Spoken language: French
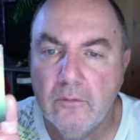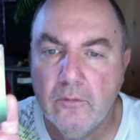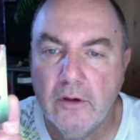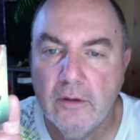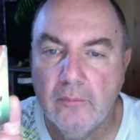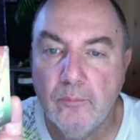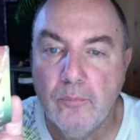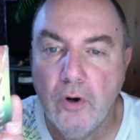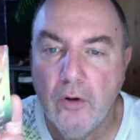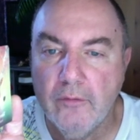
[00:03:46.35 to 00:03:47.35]
Oula,
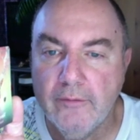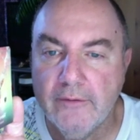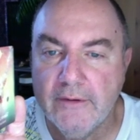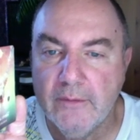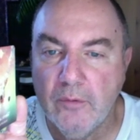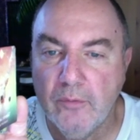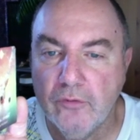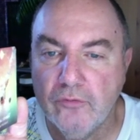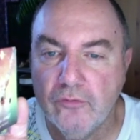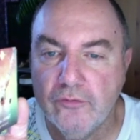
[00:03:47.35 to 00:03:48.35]
blanc, oui, parce qu'il est tellement blanc
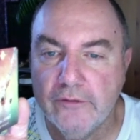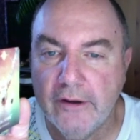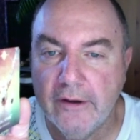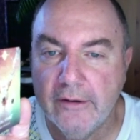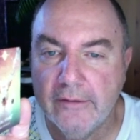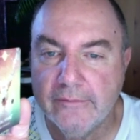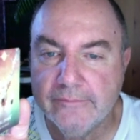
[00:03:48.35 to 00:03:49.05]
que du coup ça,